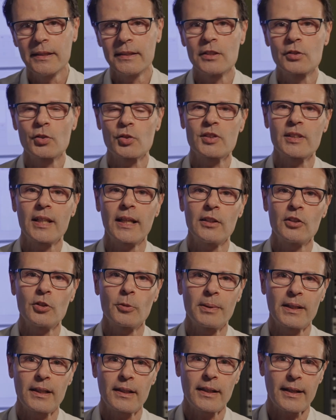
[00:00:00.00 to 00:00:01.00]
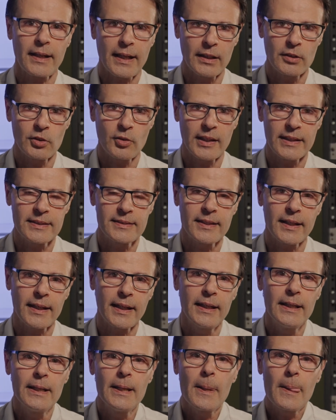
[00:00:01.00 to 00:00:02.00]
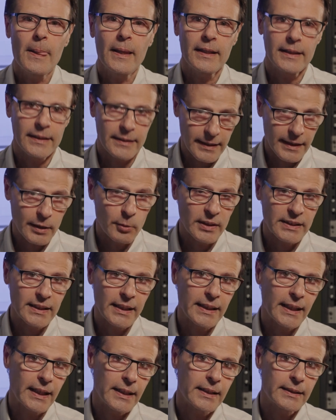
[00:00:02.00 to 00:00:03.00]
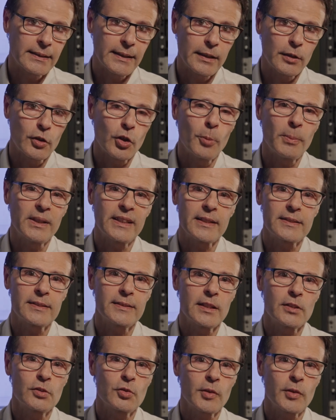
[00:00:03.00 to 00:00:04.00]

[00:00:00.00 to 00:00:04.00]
di sostegno per le radio estere in lingua italiana del Comites di